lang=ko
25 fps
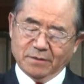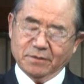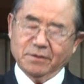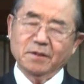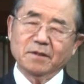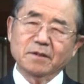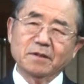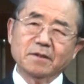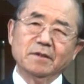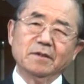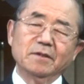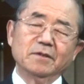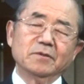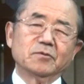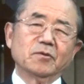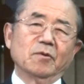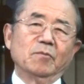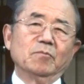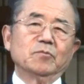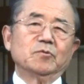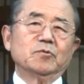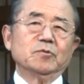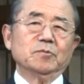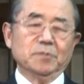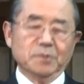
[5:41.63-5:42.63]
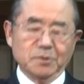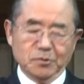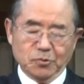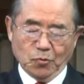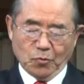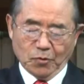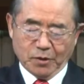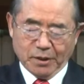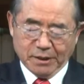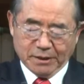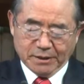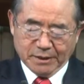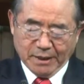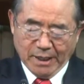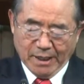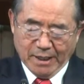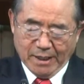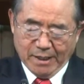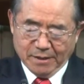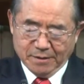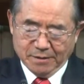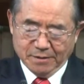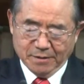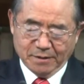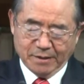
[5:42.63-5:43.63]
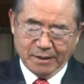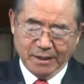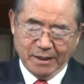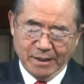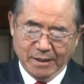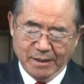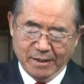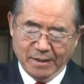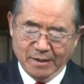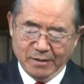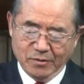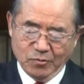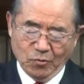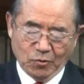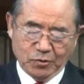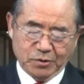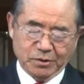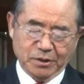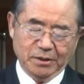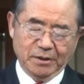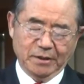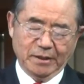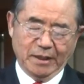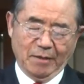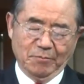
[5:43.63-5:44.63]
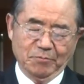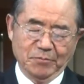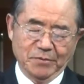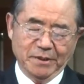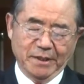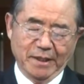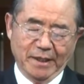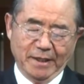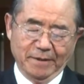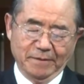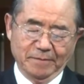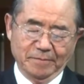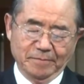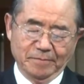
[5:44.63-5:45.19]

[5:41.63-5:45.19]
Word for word: 떡을 좀 주면 좋겠다 이렇게 요청을 합니다.